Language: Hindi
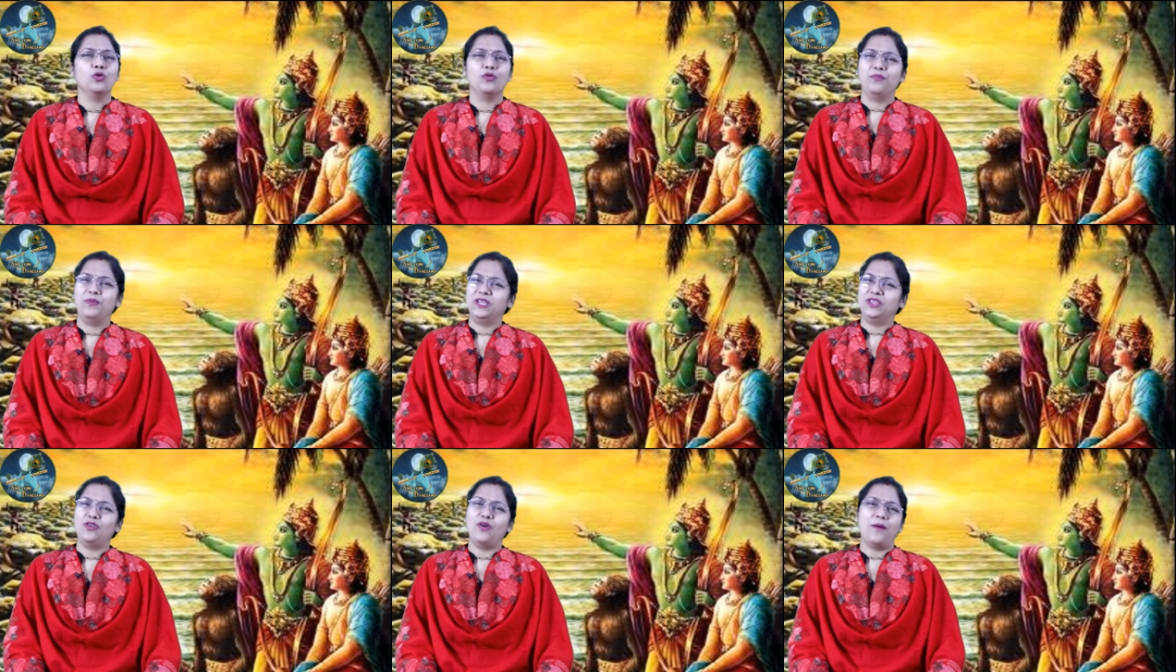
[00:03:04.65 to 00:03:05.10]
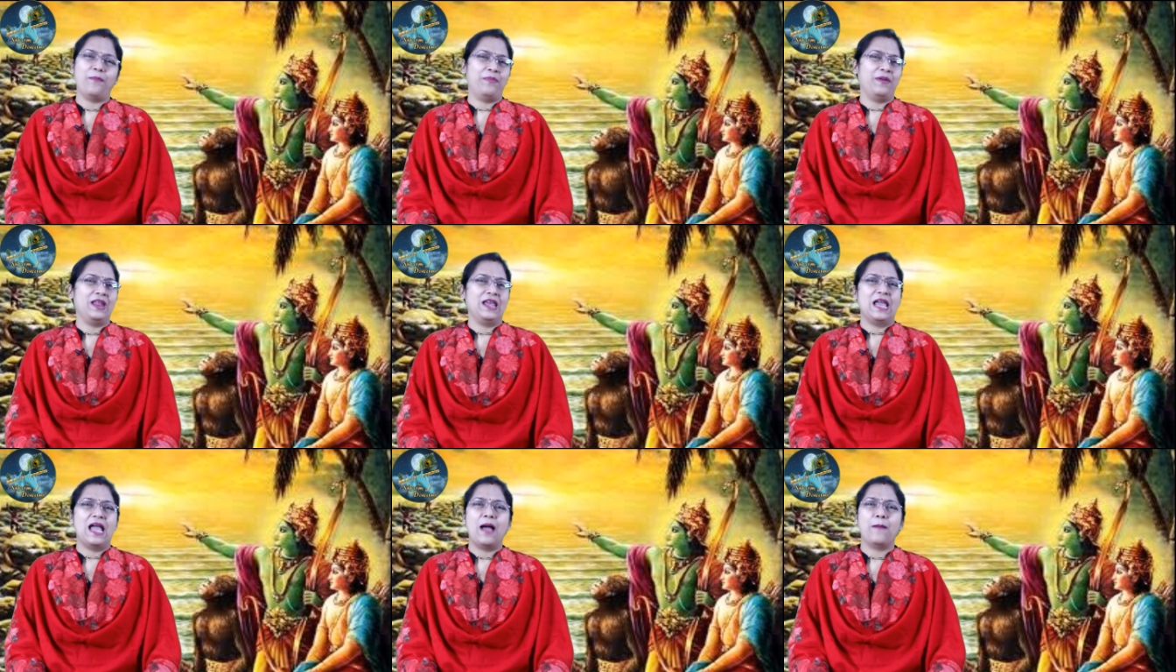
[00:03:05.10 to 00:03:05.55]
दुबे तो
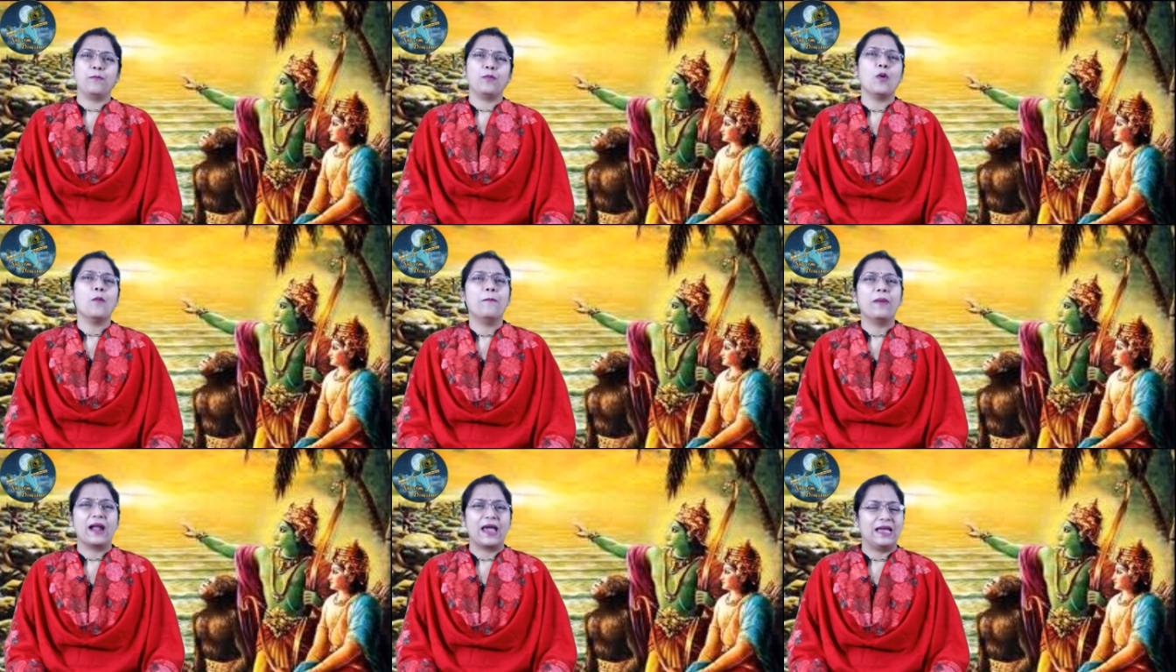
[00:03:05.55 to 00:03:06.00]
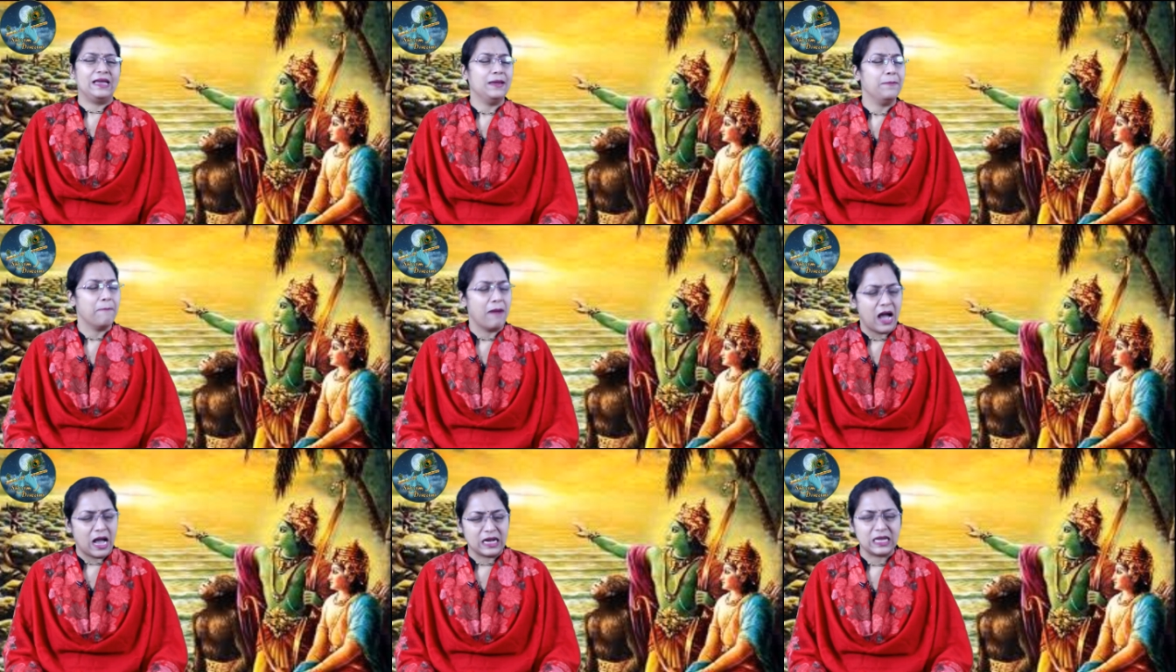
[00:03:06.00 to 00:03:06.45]
अपने आप को बड़ा
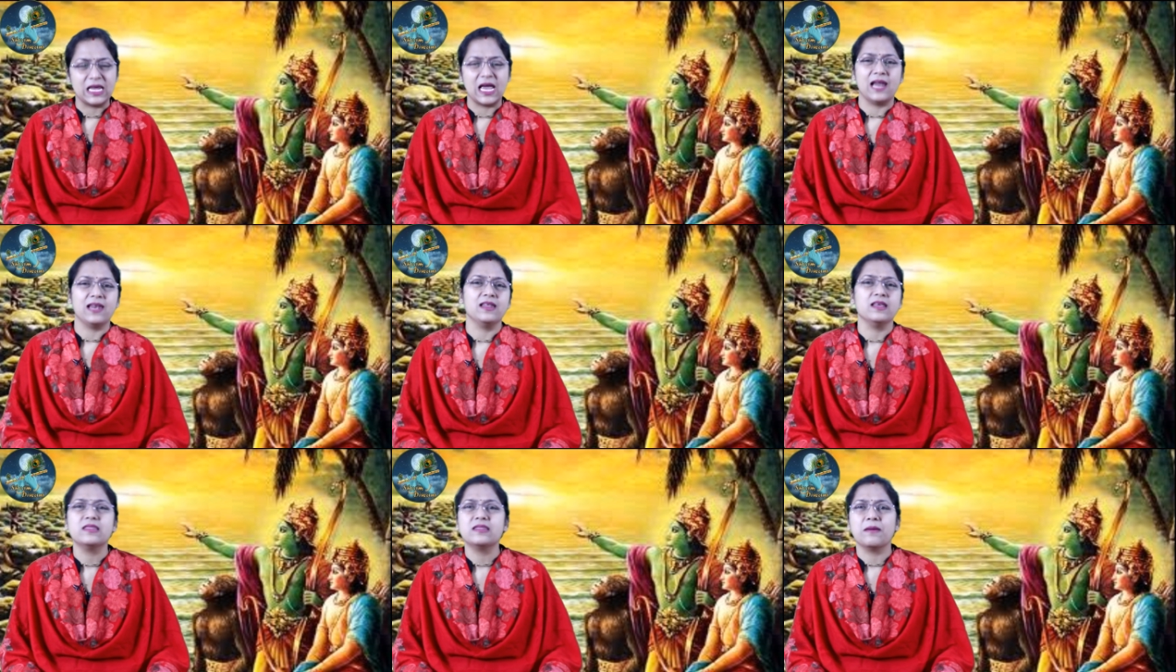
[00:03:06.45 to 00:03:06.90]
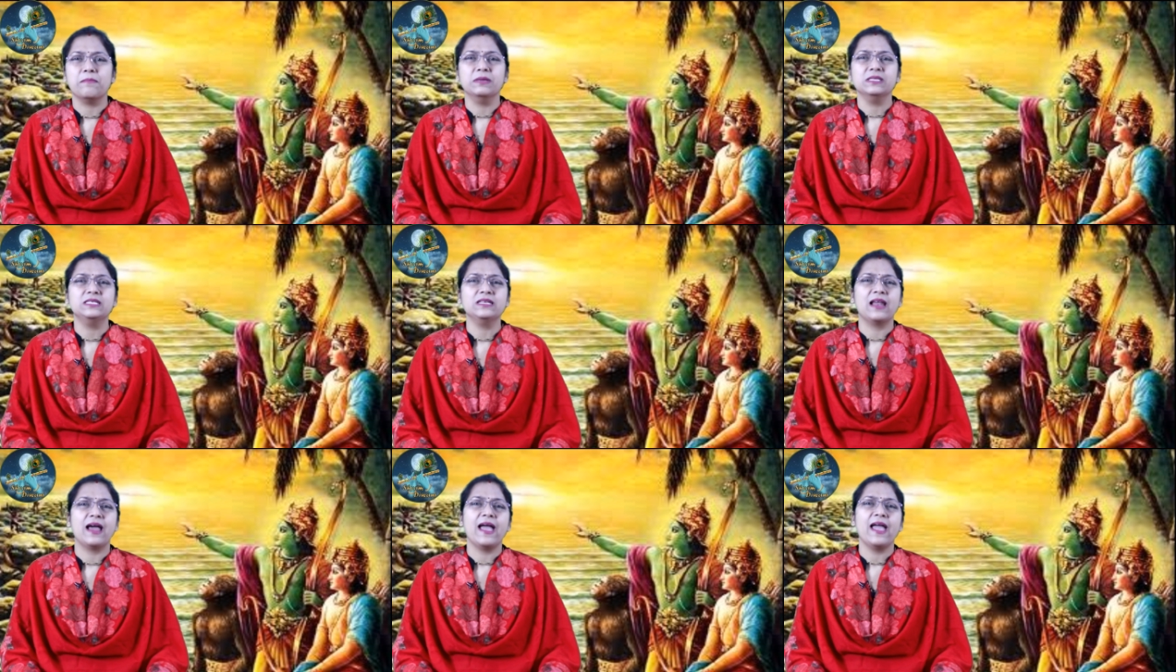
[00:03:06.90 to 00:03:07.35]
ही महाज्ञानी
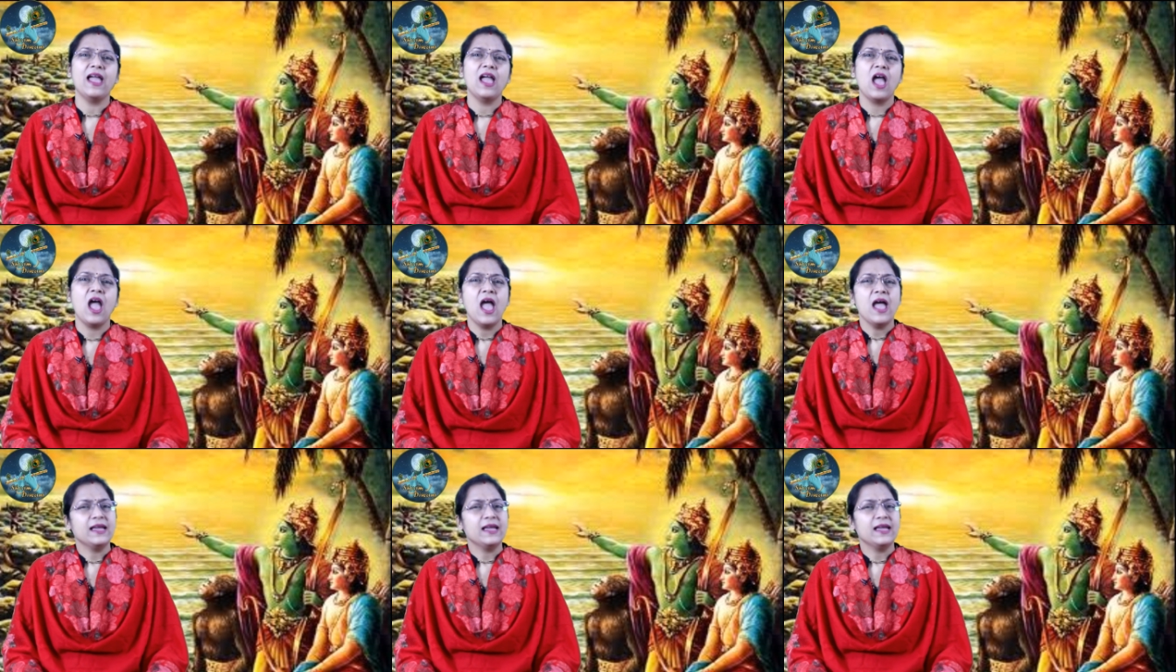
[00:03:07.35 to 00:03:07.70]
समझ रहा है